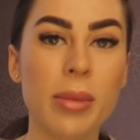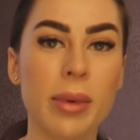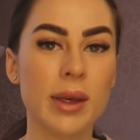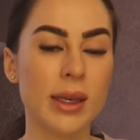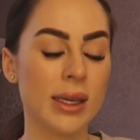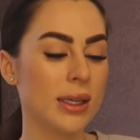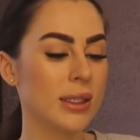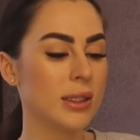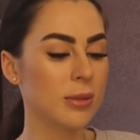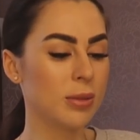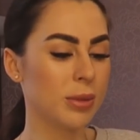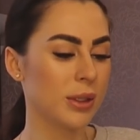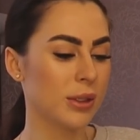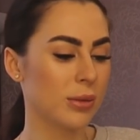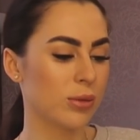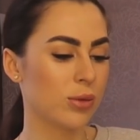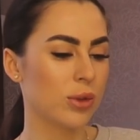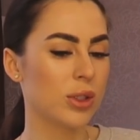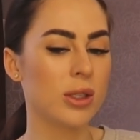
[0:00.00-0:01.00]
поесть,
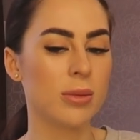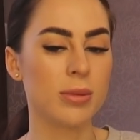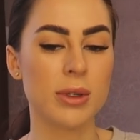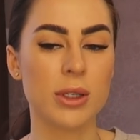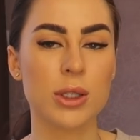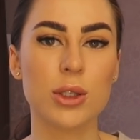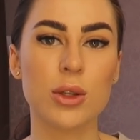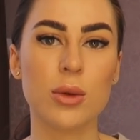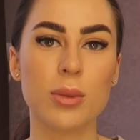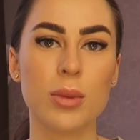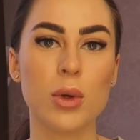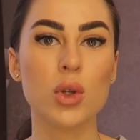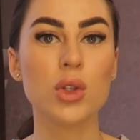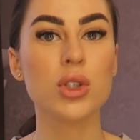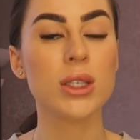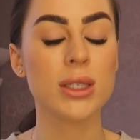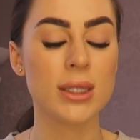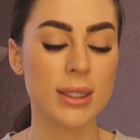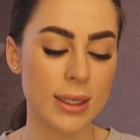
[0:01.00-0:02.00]
потому что прошло
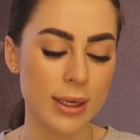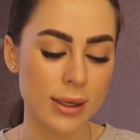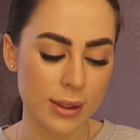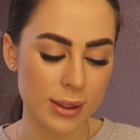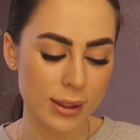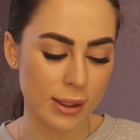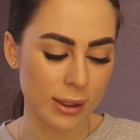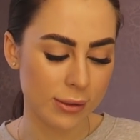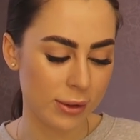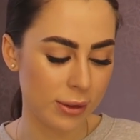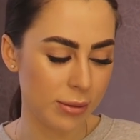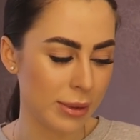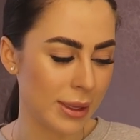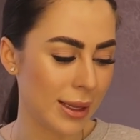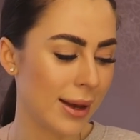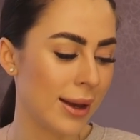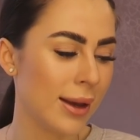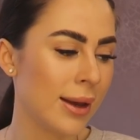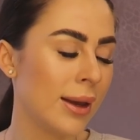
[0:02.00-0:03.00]
полчаса, как я
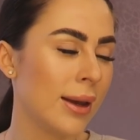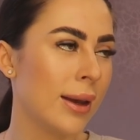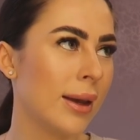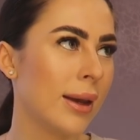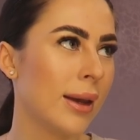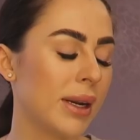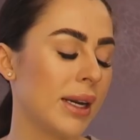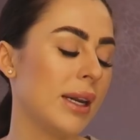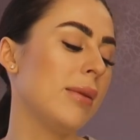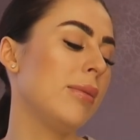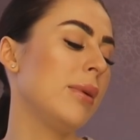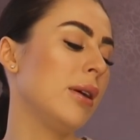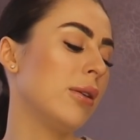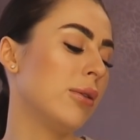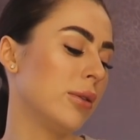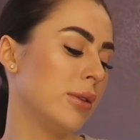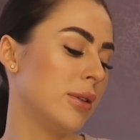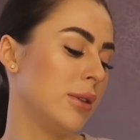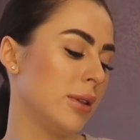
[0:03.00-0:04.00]
выпила
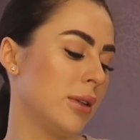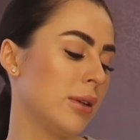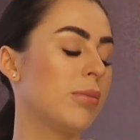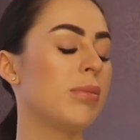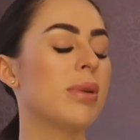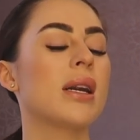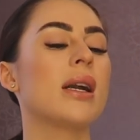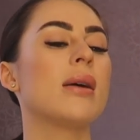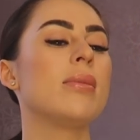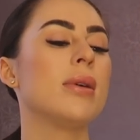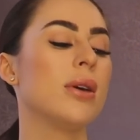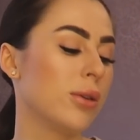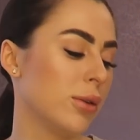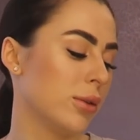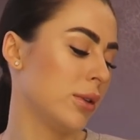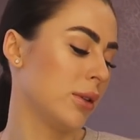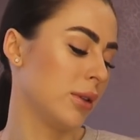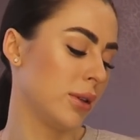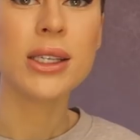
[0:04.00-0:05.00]
пробиотик.
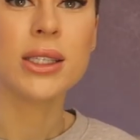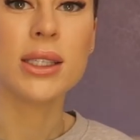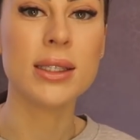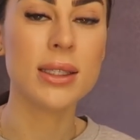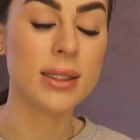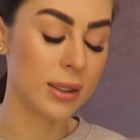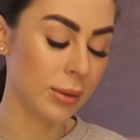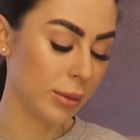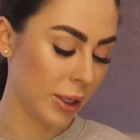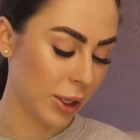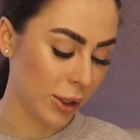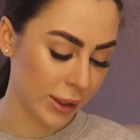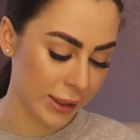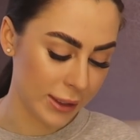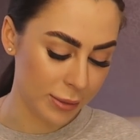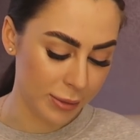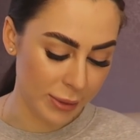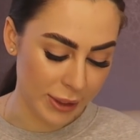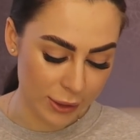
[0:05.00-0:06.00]
пробиотик. Сейчас я собираю
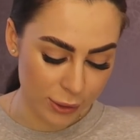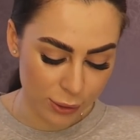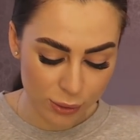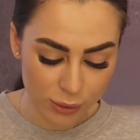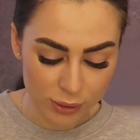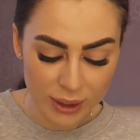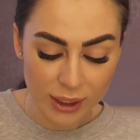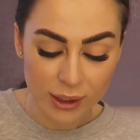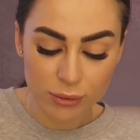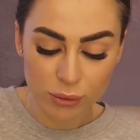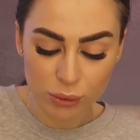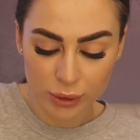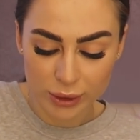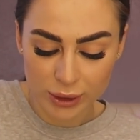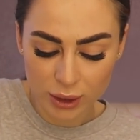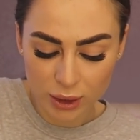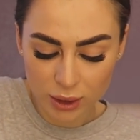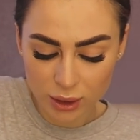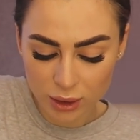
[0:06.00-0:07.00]
косметику. Так вот,